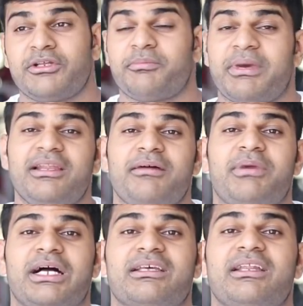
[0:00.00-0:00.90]
तो पहले हम
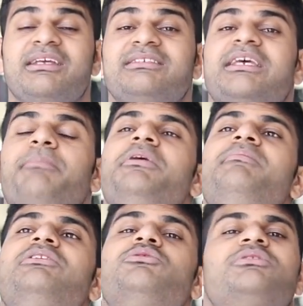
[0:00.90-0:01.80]
बात करेंगे
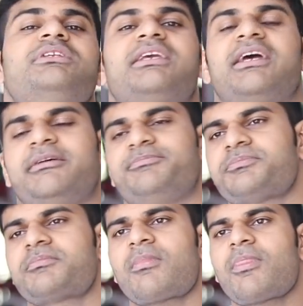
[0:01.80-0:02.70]
सप्लीमेंट्स होते क्या हैं
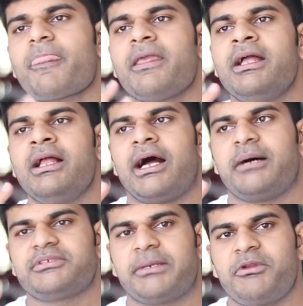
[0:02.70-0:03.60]

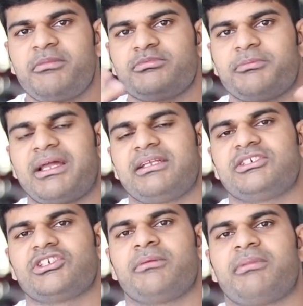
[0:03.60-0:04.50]
अब सप्लीमेंट्स में पहली
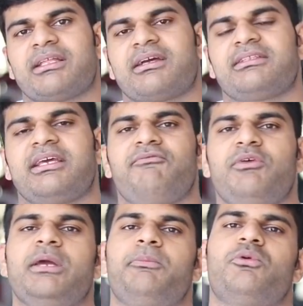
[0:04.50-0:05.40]
चीज़ की हम बात करते हैं
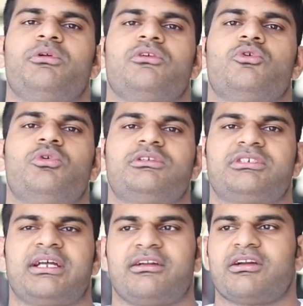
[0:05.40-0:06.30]
वे प्रोटीन गोल्ड
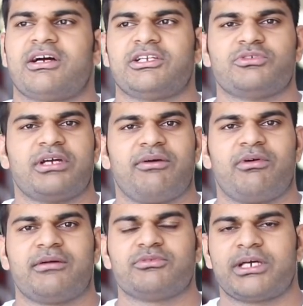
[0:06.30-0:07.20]
स्टैंडर्ड का जो है वो
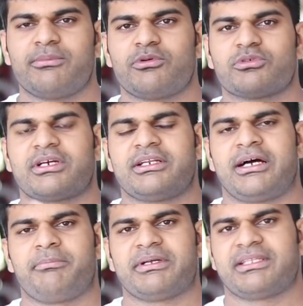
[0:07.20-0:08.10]
हम सबको उसका
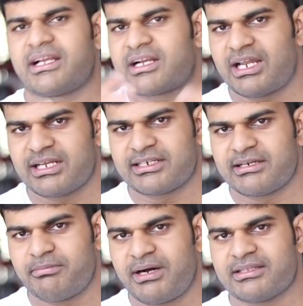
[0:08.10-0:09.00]
नाम पता है काला सा
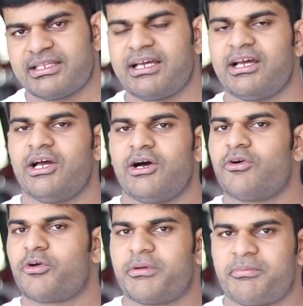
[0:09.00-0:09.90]
डब्बा आता है और ऊपर